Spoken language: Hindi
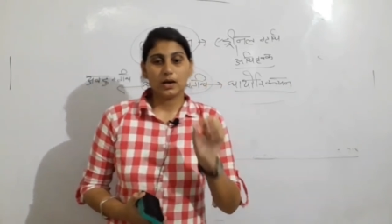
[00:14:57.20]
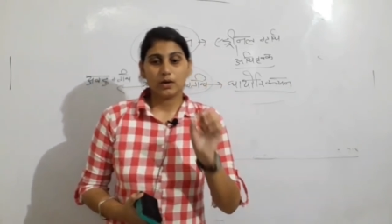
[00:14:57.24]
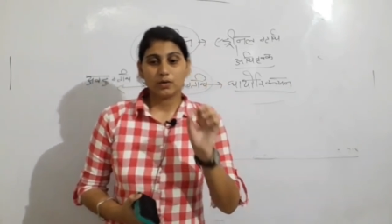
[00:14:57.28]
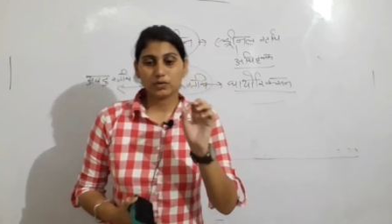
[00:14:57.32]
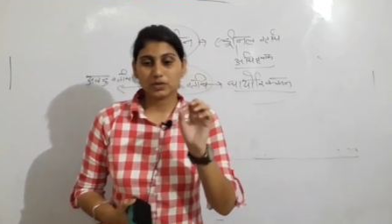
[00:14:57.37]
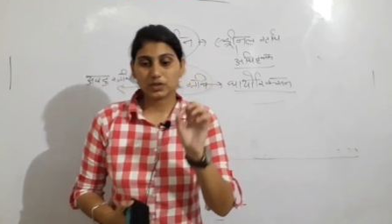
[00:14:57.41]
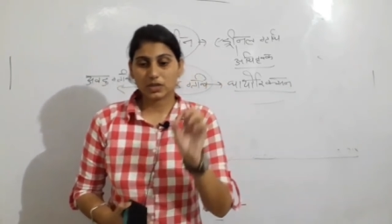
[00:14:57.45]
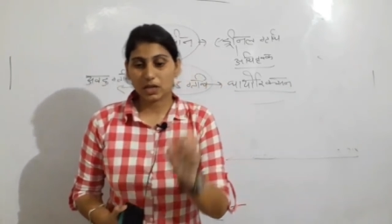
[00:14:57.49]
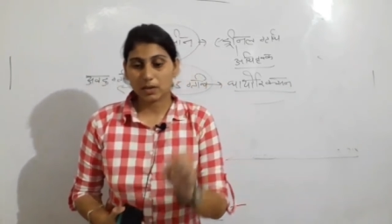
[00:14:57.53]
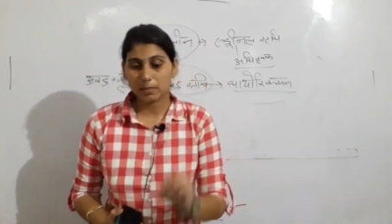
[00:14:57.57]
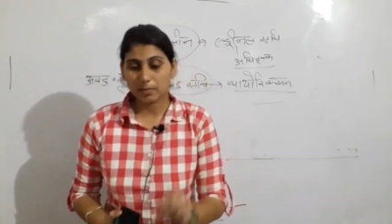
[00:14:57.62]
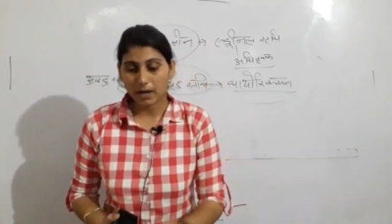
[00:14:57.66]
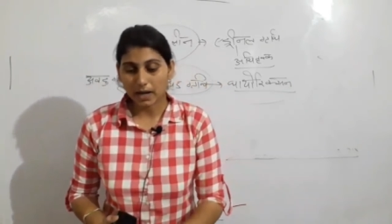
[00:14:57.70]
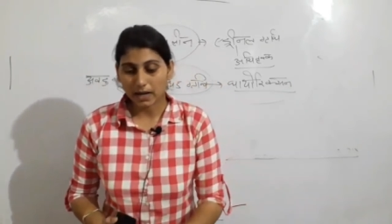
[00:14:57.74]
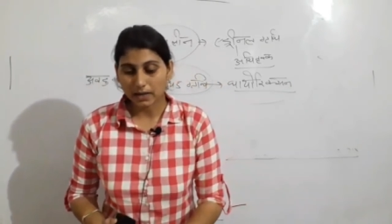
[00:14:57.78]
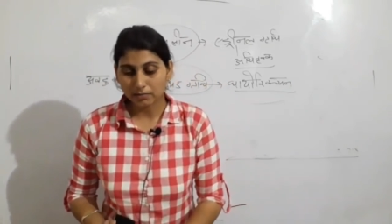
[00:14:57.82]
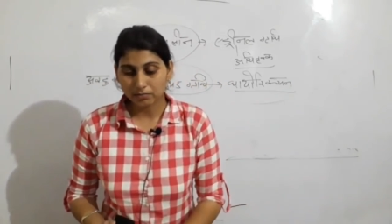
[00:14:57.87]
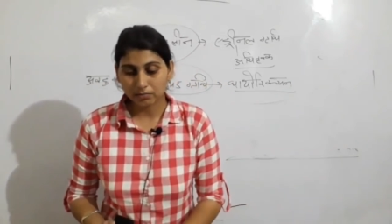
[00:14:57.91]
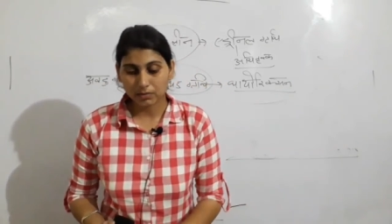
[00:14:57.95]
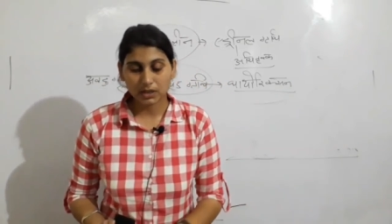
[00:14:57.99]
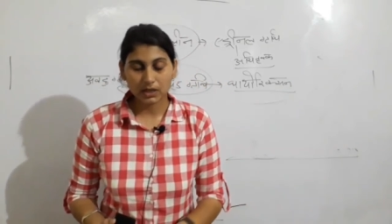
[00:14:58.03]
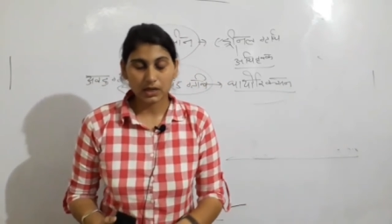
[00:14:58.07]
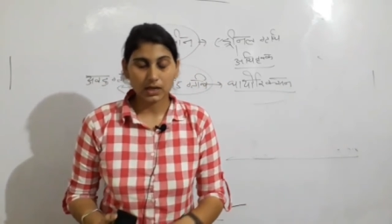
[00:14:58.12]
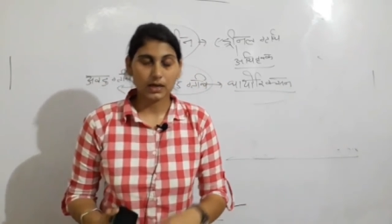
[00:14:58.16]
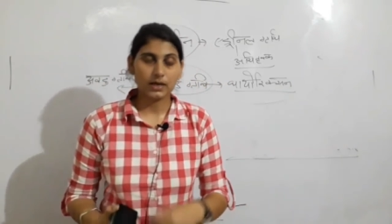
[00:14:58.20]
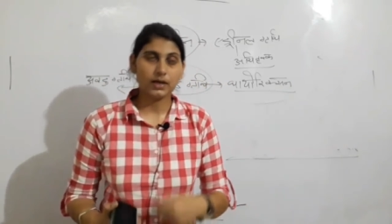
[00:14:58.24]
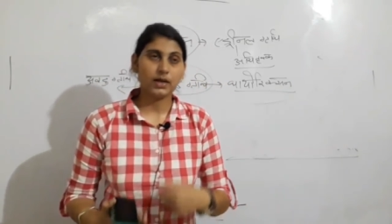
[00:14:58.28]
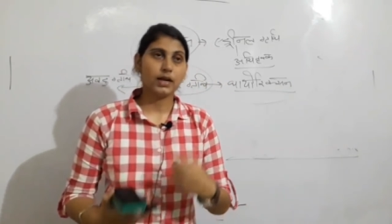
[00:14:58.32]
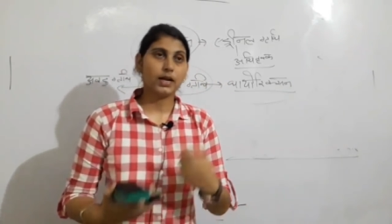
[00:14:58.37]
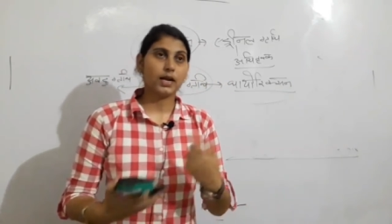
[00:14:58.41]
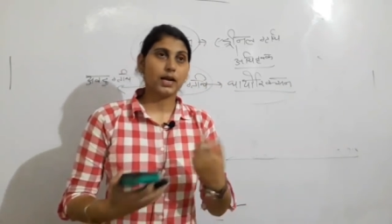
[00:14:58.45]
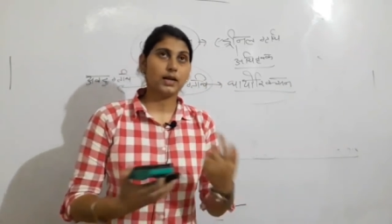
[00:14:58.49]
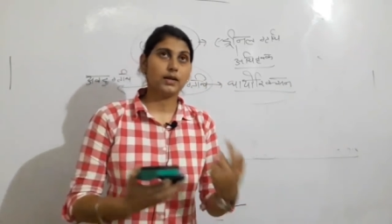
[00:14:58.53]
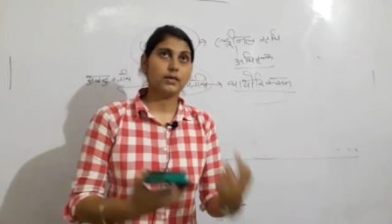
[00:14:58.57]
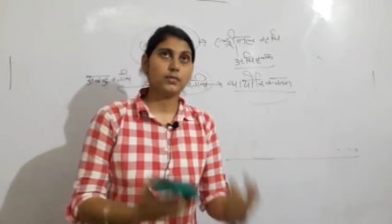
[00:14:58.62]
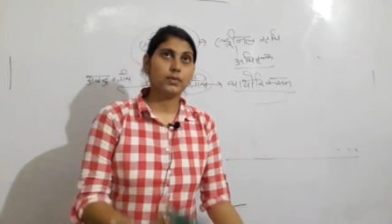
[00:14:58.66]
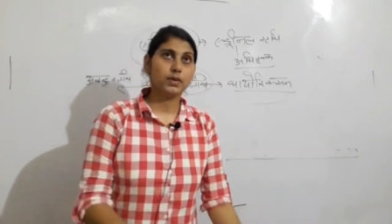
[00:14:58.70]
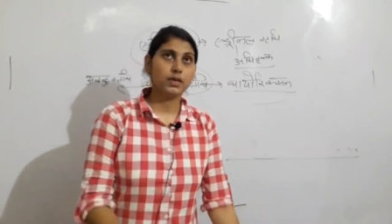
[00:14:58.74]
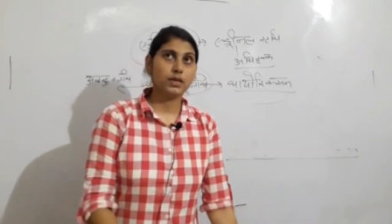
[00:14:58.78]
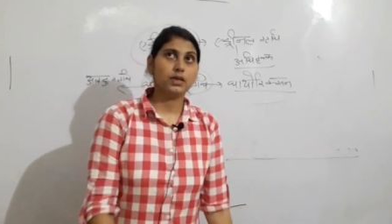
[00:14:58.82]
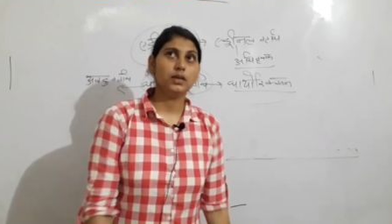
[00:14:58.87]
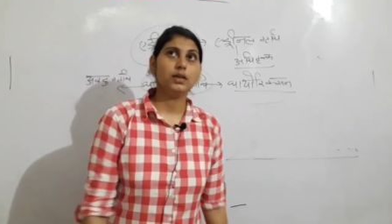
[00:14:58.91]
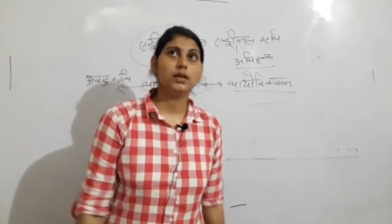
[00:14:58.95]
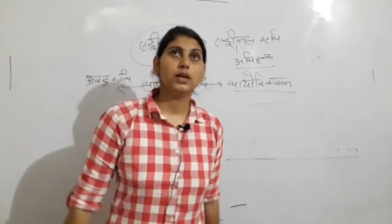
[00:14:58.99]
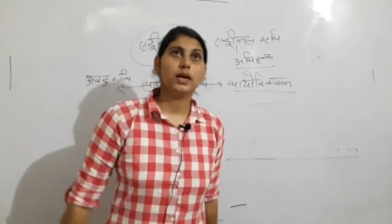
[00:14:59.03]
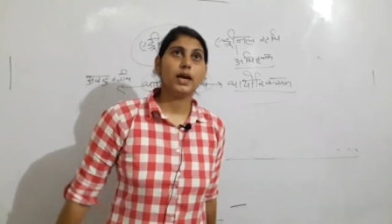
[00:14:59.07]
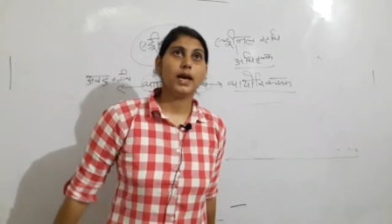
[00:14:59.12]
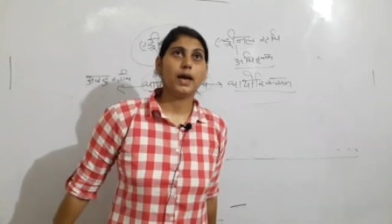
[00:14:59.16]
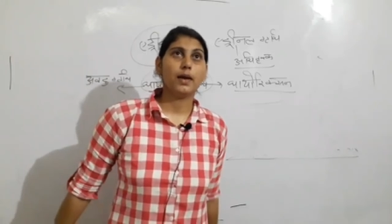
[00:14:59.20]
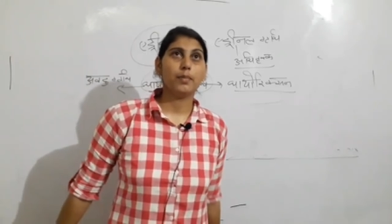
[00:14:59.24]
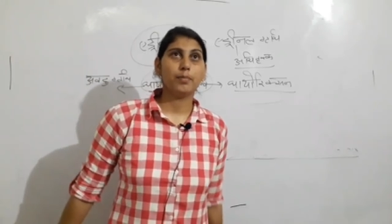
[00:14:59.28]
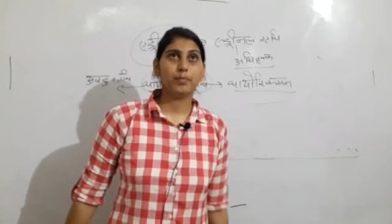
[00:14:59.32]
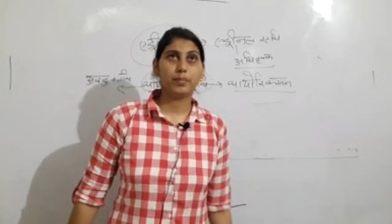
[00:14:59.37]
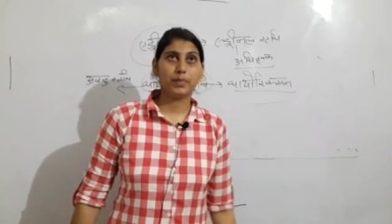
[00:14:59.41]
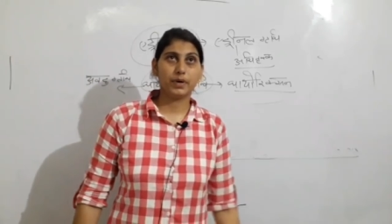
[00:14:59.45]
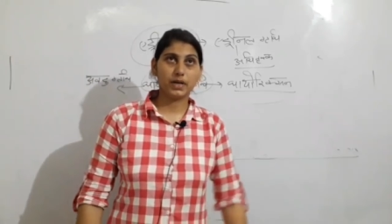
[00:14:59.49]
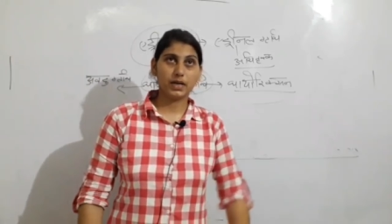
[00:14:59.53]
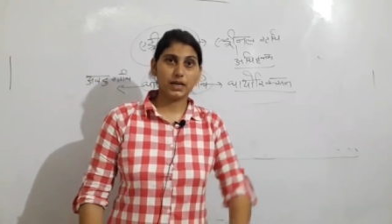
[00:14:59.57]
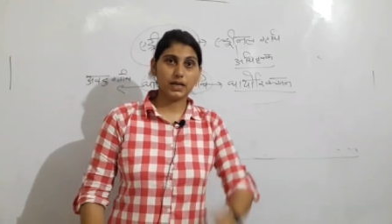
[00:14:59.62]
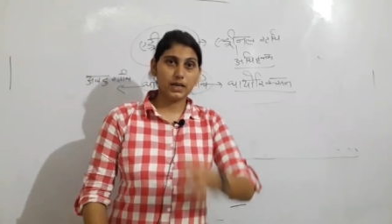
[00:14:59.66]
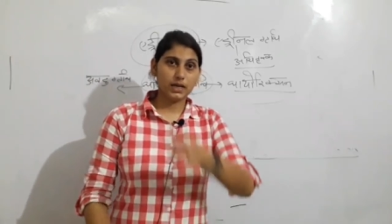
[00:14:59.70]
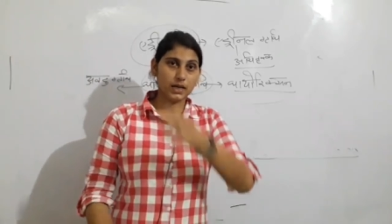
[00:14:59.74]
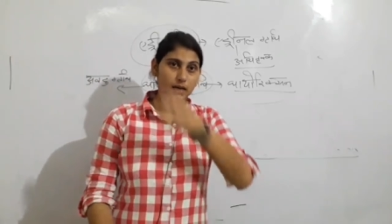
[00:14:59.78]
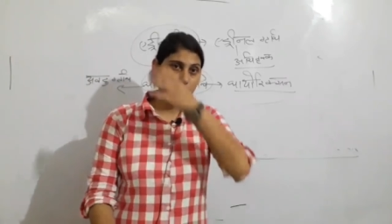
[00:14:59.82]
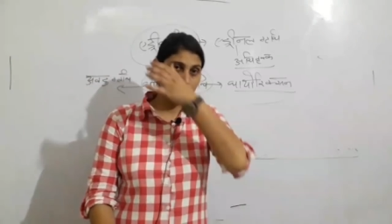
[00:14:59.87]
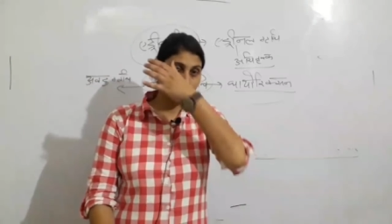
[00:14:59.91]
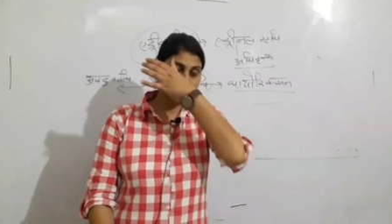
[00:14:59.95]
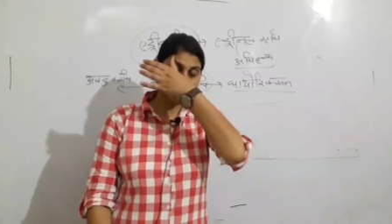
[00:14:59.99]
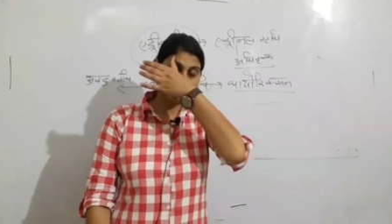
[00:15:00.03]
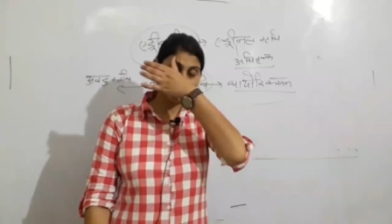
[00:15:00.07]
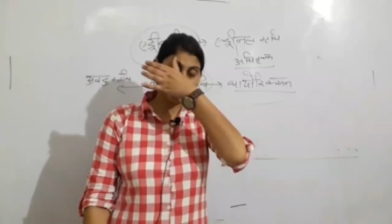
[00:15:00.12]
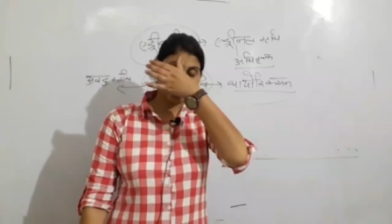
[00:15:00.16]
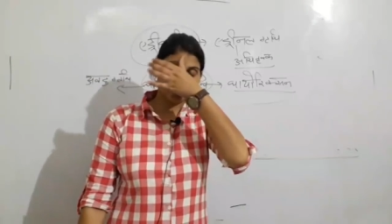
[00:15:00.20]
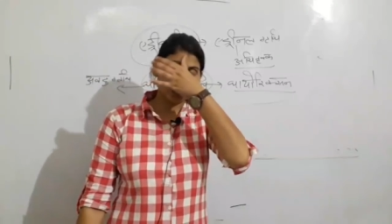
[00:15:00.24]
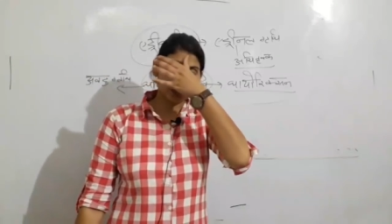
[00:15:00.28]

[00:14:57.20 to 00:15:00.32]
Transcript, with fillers: उसके बाद में अन अकेडमी ऐप पर ही हम